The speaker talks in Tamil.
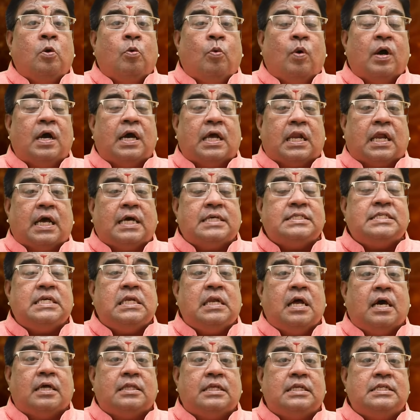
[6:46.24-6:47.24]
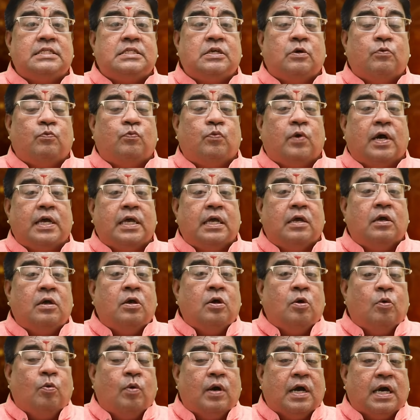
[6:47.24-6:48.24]
உங்கள் ராசிநாதன் செவ்வாய்
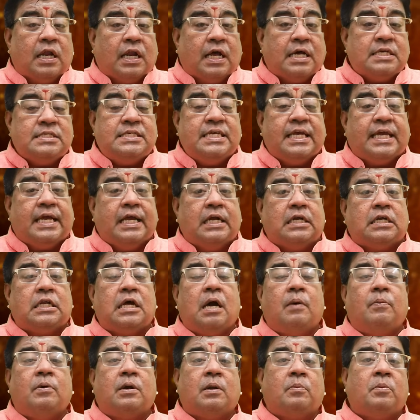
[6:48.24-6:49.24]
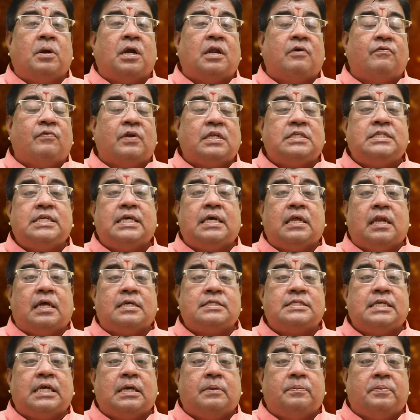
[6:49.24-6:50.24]
உங்கள் ராசிக்கு எட்டாம் இடமான வெற்றிக
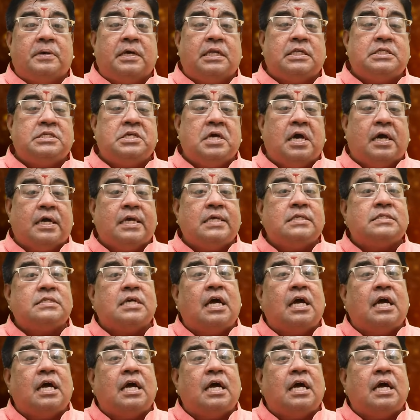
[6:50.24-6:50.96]
ராசிக்கு பயிற்சியாகி